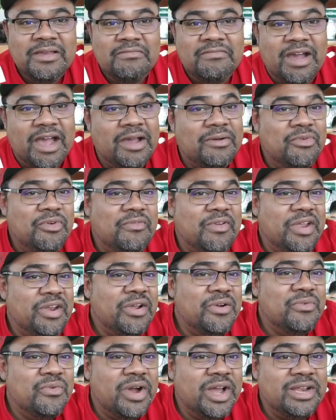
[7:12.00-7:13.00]
và quý vị
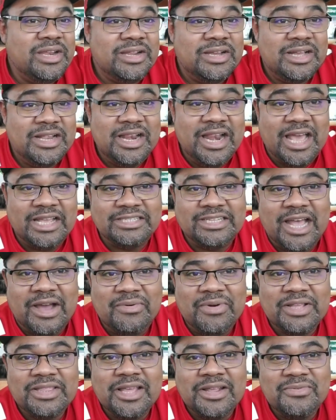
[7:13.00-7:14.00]
đừng quên nữa là
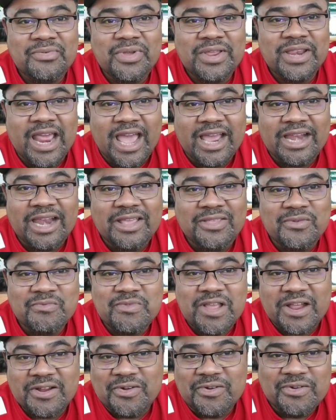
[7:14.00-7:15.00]
sau cái Tết Nguyên đáng này chúng
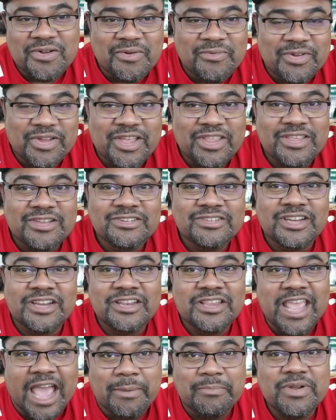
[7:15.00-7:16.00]
ta còn có một cái chương
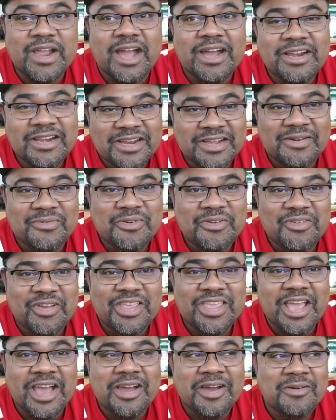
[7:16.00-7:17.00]
trình giảm cân nữa quý
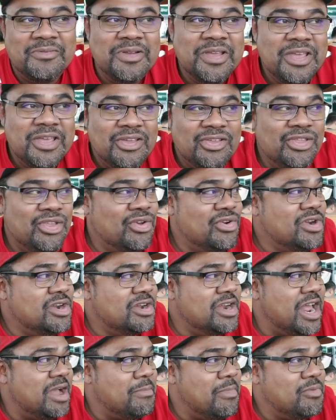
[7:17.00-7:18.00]
vị nhớ không nhiều
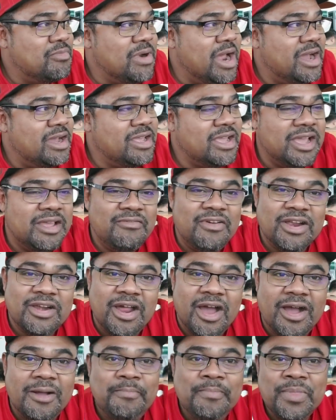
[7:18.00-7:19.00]
người đang mong đợi cái phần
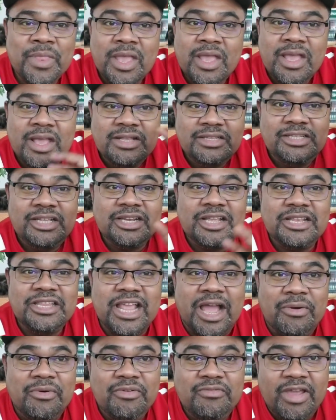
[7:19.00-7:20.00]
đó xin kính
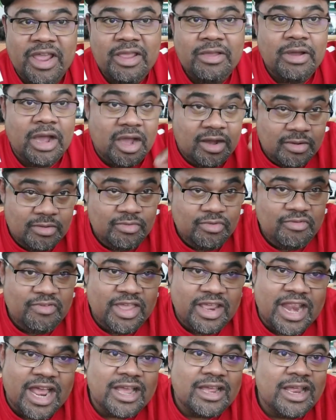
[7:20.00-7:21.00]
chào quý vị à, quý
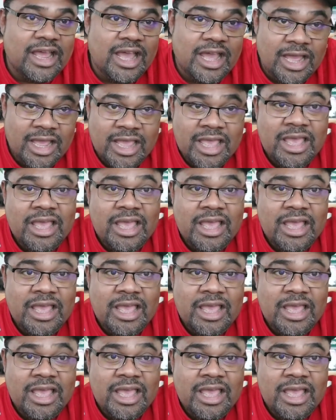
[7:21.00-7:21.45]
vị đã ờ,